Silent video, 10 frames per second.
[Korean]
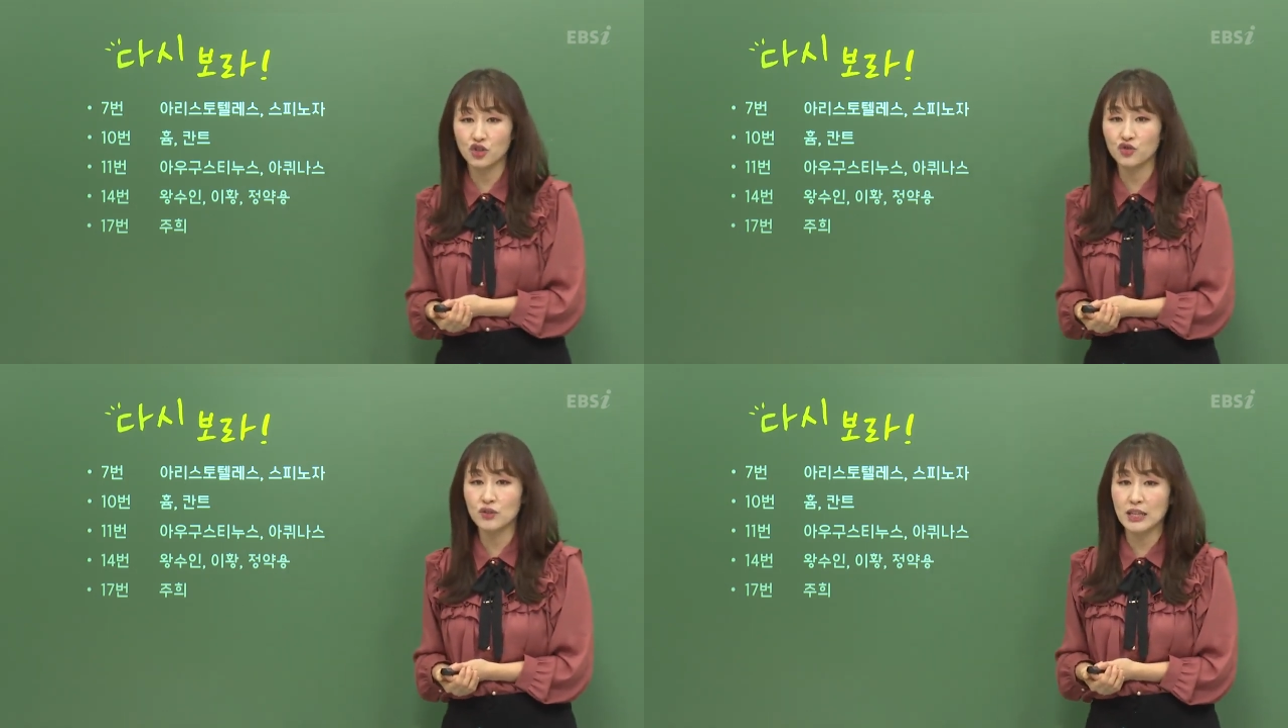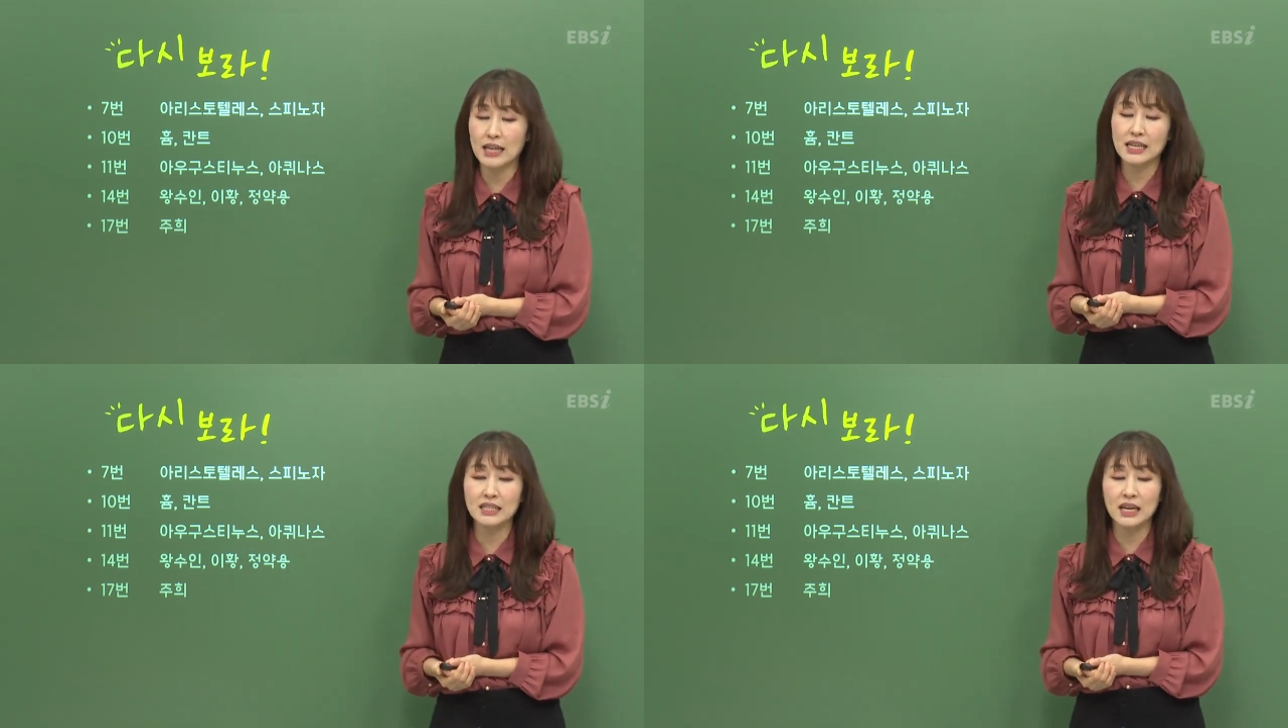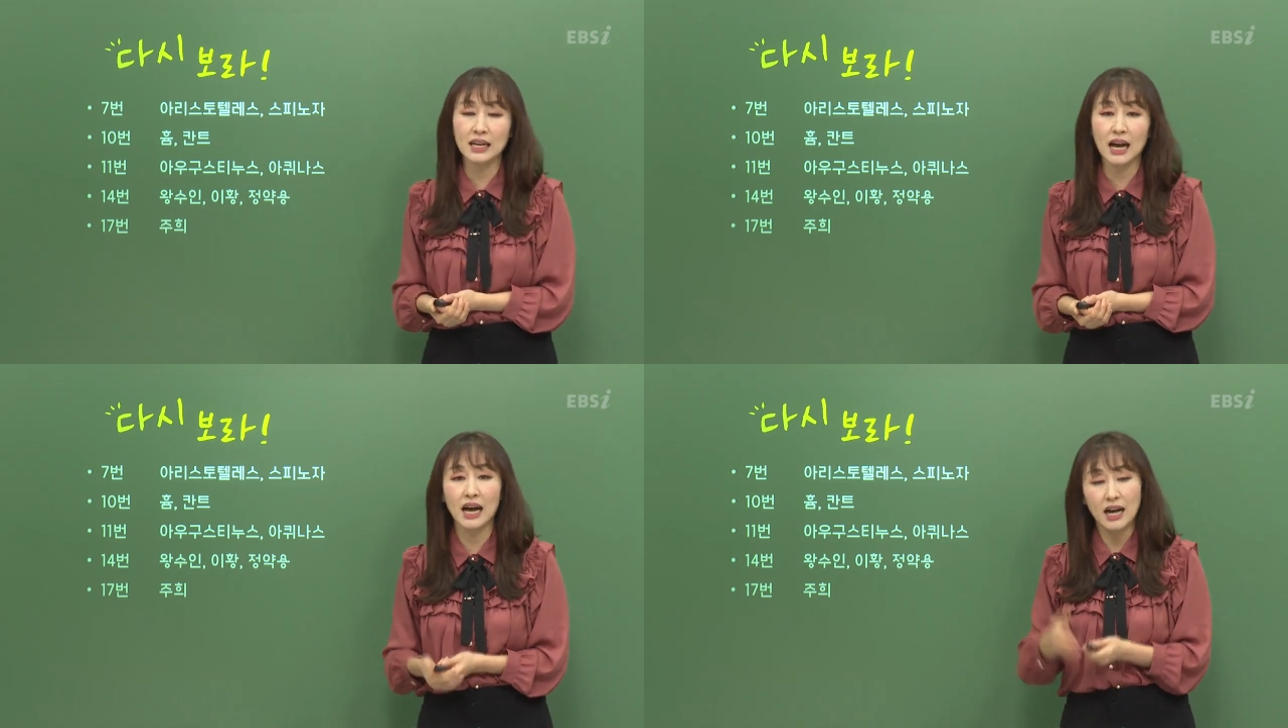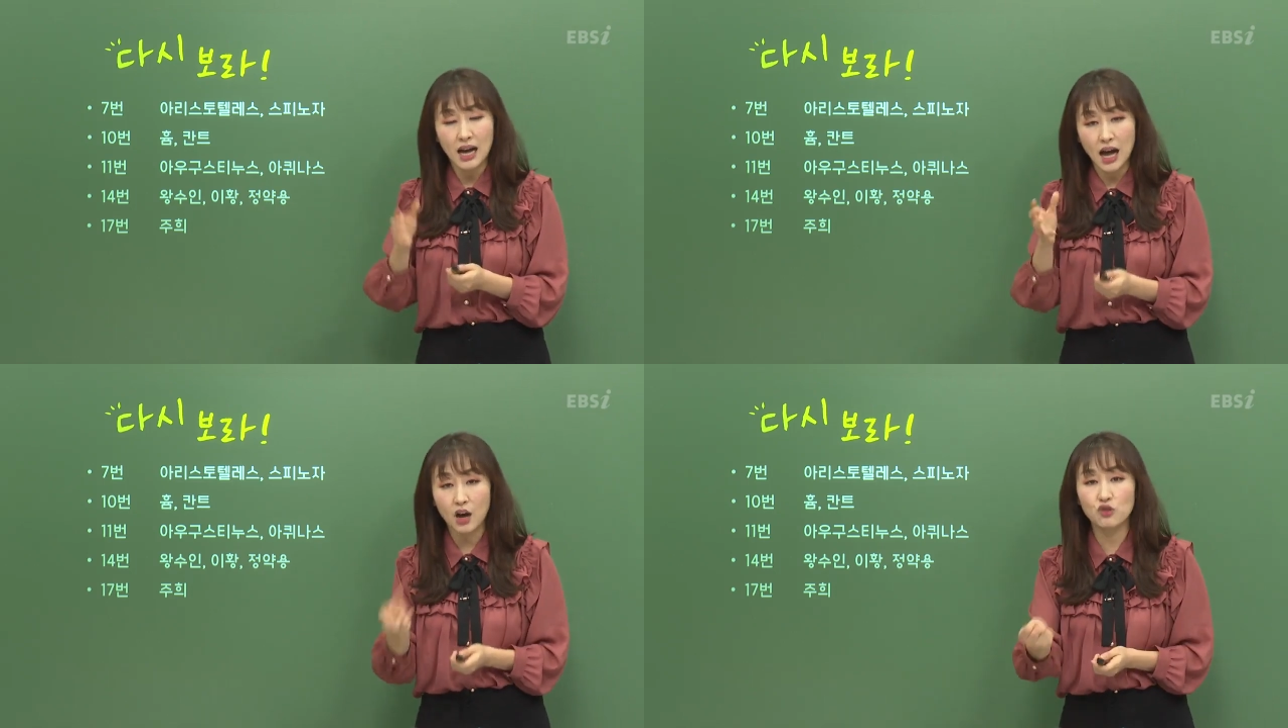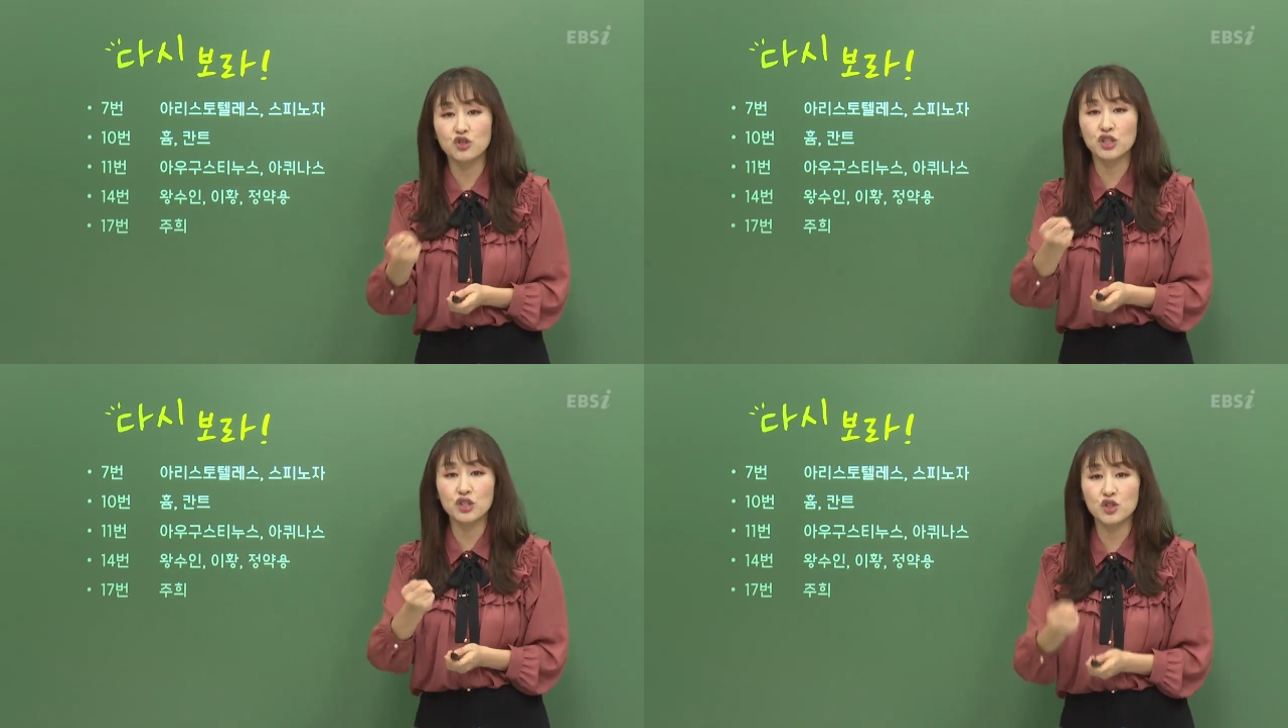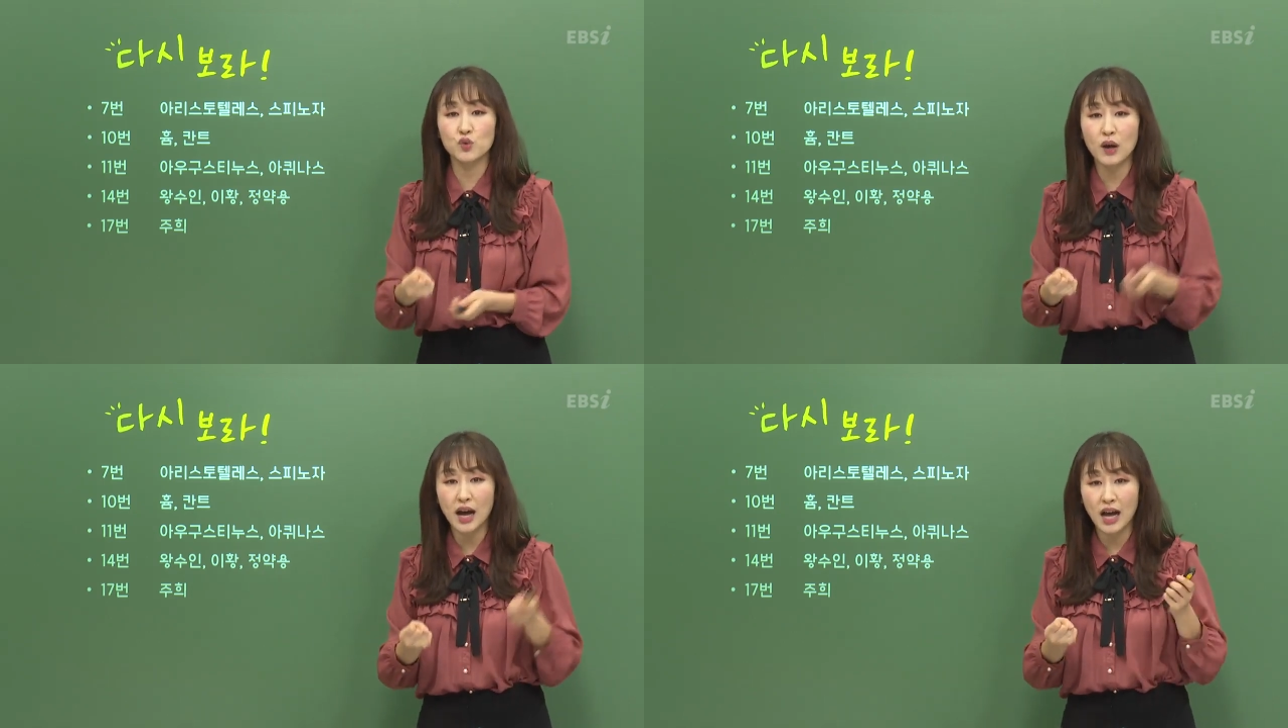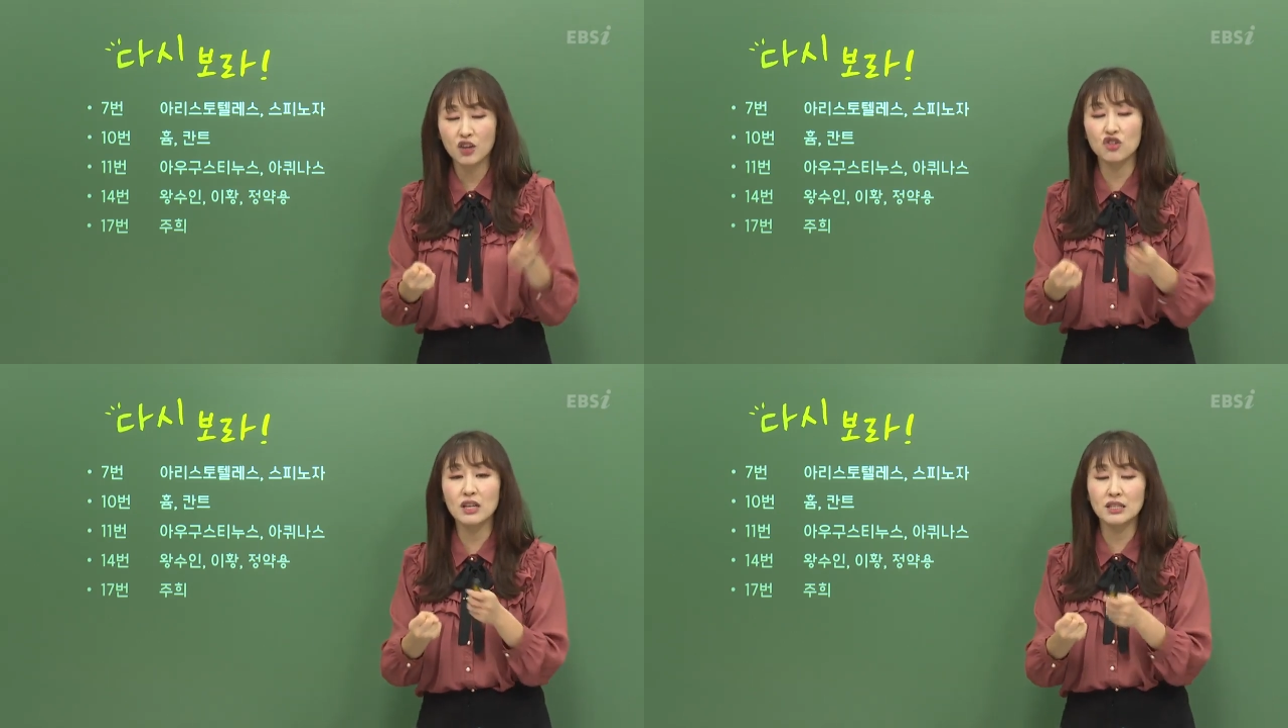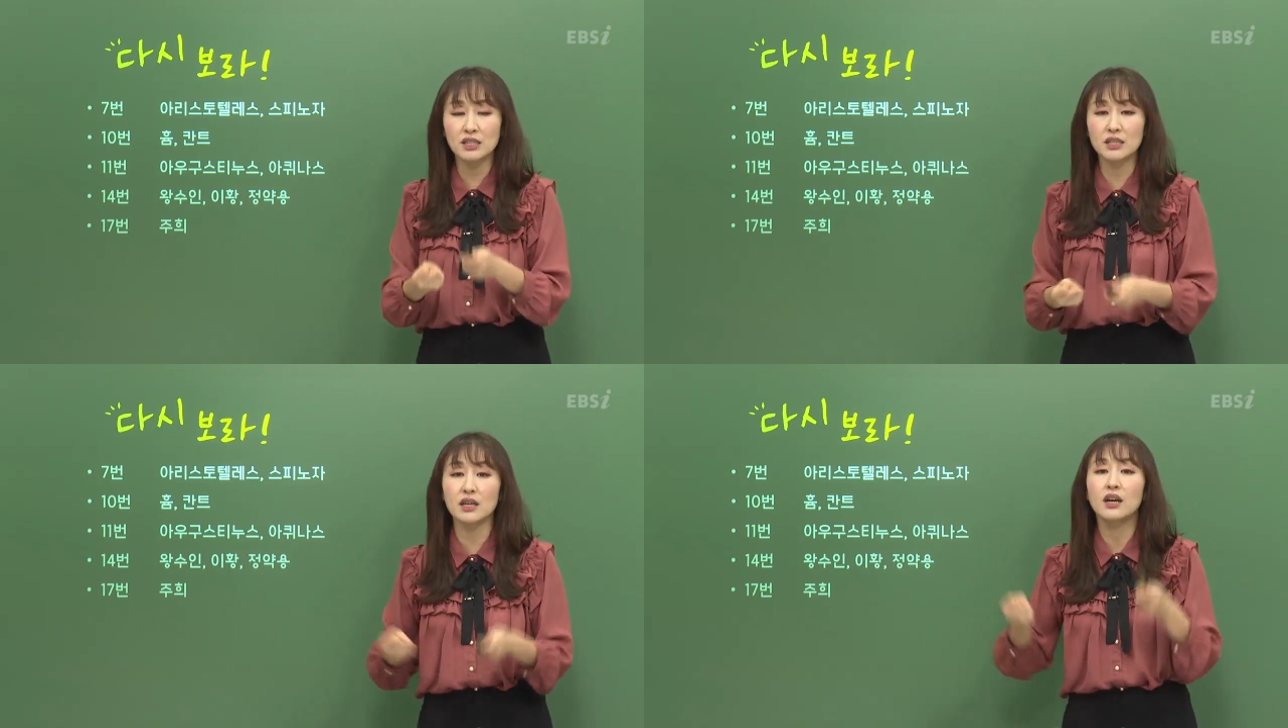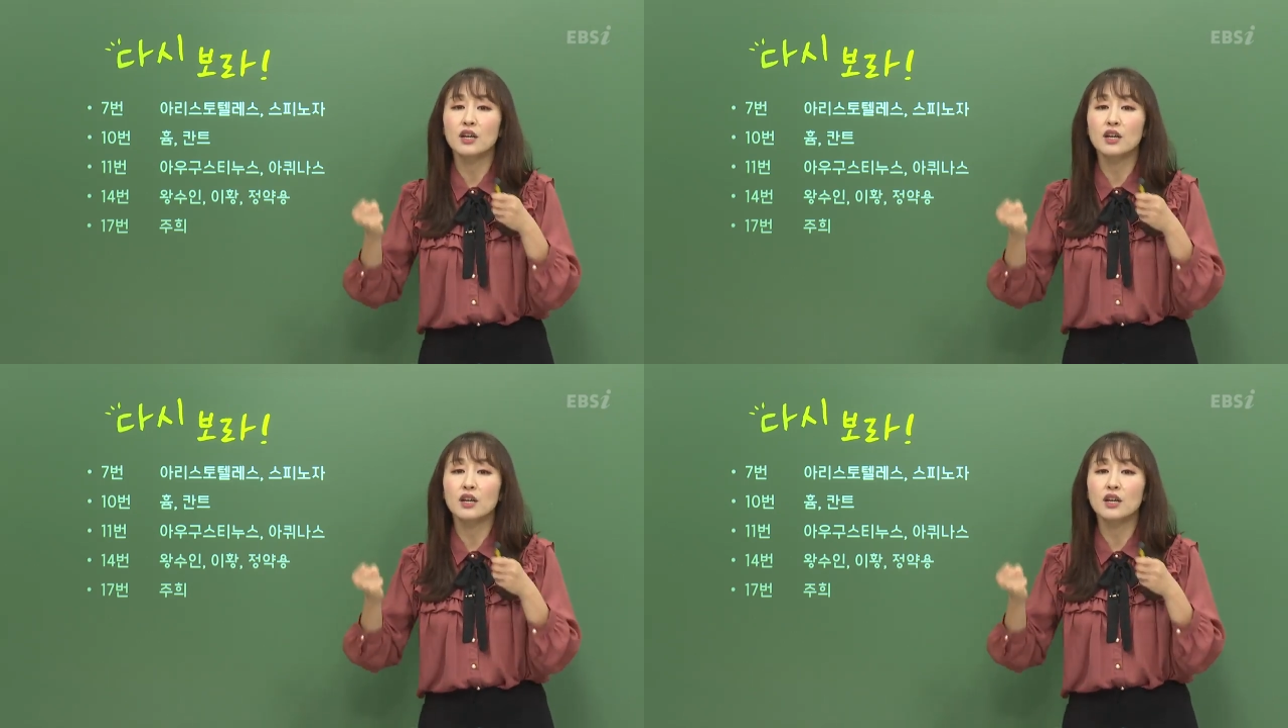중세 사상가 아우구스티누스와 아퀴나스